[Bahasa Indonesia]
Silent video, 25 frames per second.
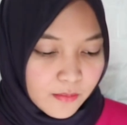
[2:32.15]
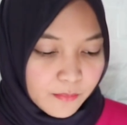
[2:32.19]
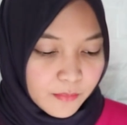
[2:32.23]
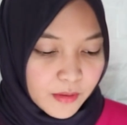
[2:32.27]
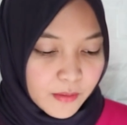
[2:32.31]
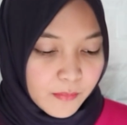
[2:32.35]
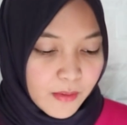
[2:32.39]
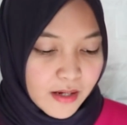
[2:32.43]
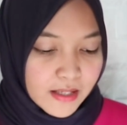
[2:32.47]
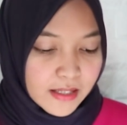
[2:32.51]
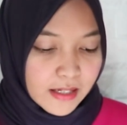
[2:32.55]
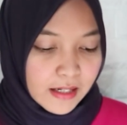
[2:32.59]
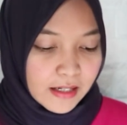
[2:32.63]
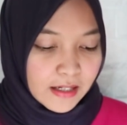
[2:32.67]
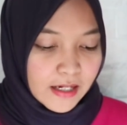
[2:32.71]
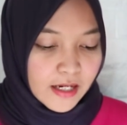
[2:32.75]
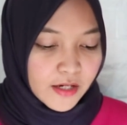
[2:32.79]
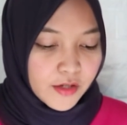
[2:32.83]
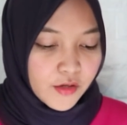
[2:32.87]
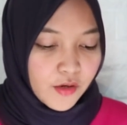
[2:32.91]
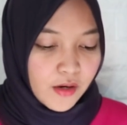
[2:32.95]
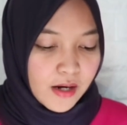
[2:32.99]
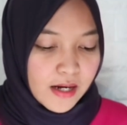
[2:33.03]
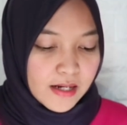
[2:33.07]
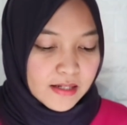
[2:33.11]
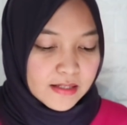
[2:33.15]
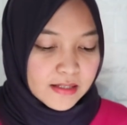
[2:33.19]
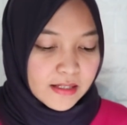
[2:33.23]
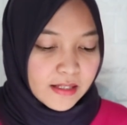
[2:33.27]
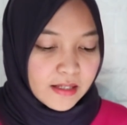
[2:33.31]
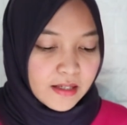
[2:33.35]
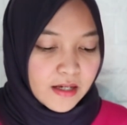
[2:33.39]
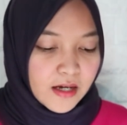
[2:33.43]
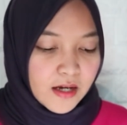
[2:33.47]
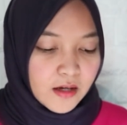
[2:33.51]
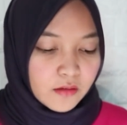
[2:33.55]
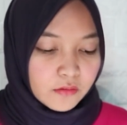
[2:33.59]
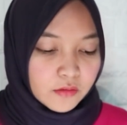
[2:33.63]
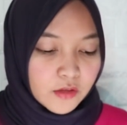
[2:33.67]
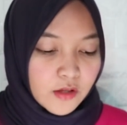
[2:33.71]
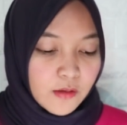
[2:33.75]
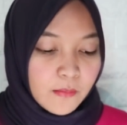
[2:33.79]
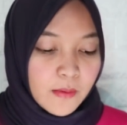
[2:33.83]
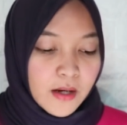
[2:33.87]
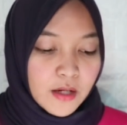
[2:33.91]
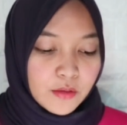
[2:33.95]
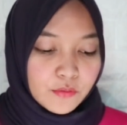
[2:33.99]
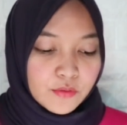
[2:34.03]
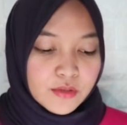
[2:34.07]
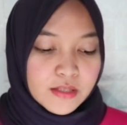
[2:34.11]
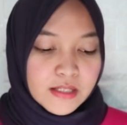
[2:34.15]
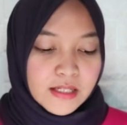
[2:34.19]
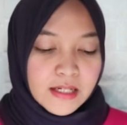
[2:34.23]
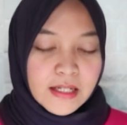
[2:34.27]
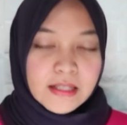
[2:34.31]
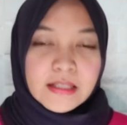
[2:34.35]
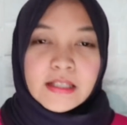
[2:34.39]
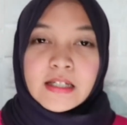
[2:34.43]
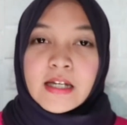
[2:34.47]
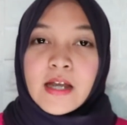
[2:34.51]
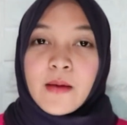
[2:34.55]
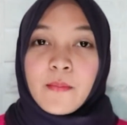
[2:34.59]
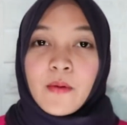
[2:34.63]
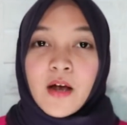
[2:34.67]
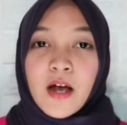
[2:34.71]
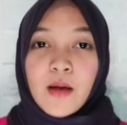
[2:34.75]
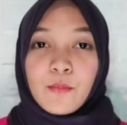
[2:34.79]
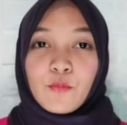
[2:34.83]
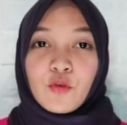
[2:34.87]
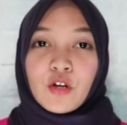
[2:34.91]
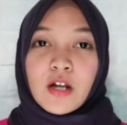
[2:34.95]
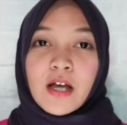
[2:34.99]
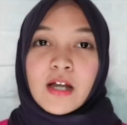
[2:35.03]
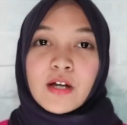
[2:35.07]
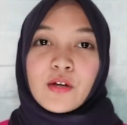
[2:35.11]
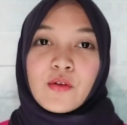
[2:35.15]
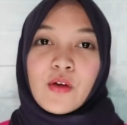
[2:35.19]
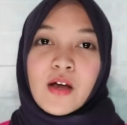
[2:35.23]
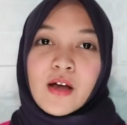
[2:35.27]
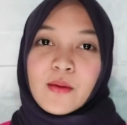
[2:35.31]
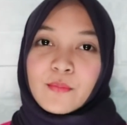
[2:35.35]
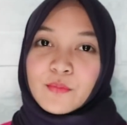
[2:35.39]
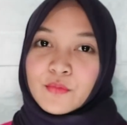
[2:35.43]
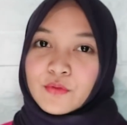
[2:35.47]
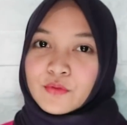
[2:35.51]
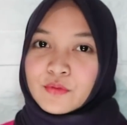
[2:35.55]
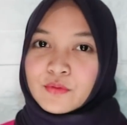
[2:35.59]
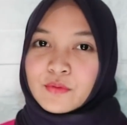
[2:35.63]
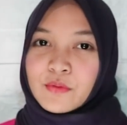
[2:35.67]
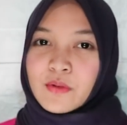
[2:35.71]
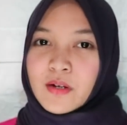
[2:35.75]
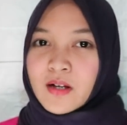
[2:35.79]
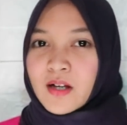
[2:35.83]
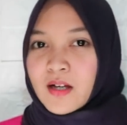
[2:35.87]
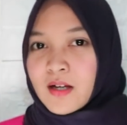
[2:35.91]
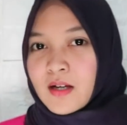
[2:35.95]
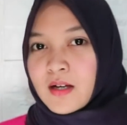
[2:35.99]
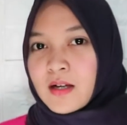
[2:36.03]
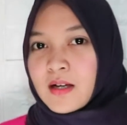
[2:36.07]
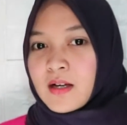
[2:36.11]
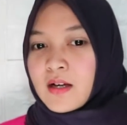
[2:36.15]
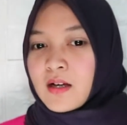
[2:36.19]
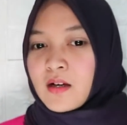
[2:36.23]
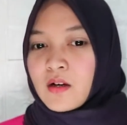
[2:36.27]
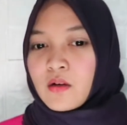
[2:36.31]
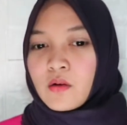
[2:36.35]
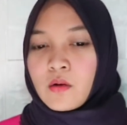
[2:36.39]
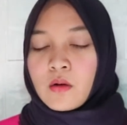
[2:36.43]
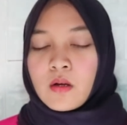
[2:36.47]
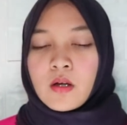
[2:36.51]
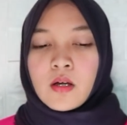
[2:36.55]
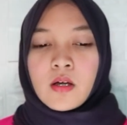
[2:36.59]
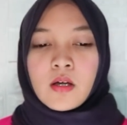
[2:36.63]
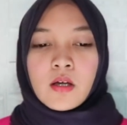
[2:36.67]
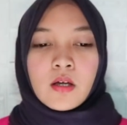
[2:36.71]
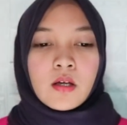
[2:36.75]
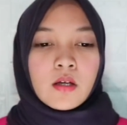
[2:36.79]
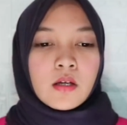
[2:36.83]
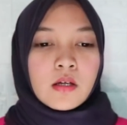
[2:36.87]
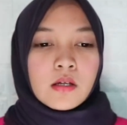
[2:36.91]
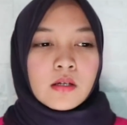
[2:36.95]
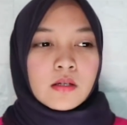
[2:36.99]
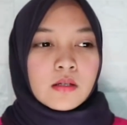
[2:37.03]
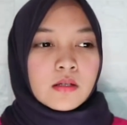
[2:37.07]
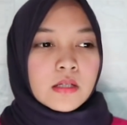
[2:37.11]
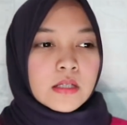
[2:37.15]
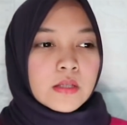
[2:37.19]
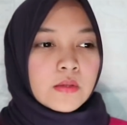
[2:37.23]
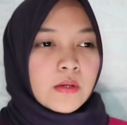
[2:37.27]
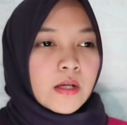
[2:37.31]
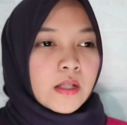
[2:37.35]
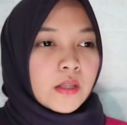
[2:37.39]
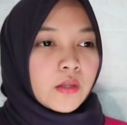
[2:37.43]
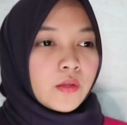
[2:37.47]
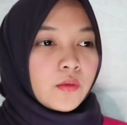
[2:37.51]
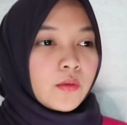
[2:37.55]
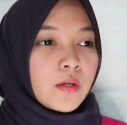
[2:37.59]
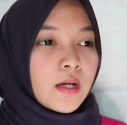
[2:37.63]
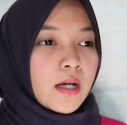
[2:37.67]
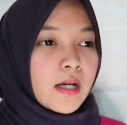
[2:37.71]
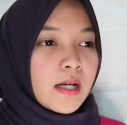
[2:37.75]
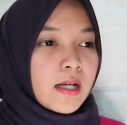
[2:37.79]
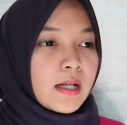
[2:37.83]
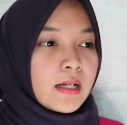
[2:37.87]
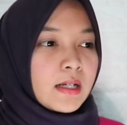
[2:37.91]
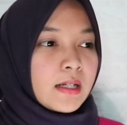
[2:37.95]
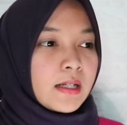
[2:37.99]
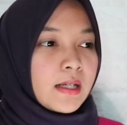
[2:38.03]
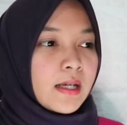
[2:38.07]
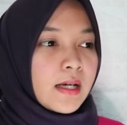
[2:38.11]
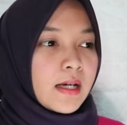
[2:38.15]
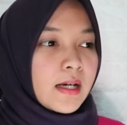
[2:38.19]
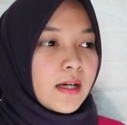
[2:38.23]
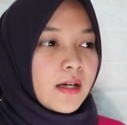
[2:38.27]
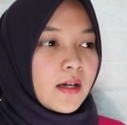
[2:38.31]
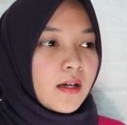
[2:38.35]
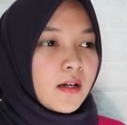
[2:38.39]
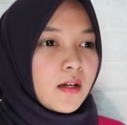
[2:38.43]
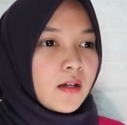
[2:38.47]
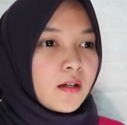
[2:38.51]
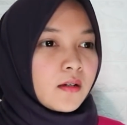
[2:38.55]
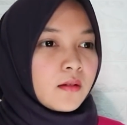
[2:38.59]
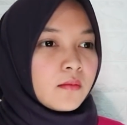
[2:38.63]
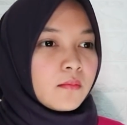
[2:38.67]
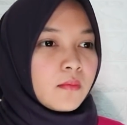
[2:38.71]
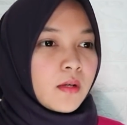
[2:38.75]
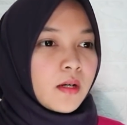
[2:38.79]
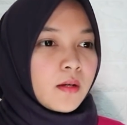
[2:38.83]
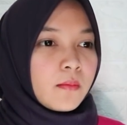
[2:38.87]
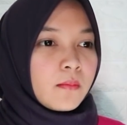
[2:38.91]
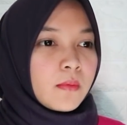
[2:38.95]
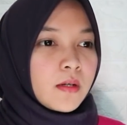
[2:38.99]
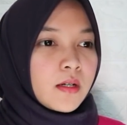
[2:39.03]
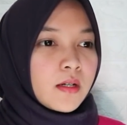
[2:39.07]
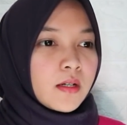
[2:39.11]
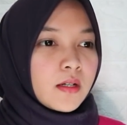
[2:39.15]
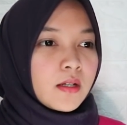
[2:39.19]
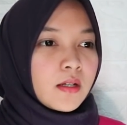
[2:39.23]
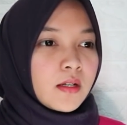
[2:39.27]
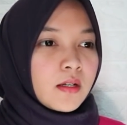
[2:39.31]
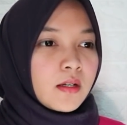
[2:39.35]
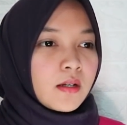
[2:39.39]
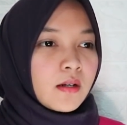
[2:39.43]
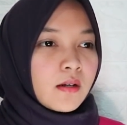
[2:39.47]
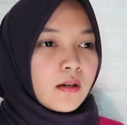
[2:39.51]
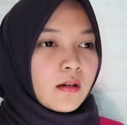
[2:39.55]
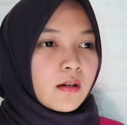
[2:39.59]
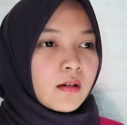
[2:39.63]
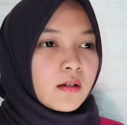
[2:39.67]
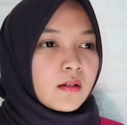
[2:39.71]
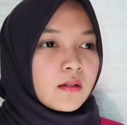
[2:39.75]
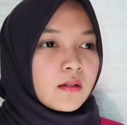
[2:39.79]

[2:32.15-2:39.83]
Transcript: Perbanyaklah doa sehingga Allah malu jika tidak mengabulkan doamu. Wow, suatu hal yang benar-benar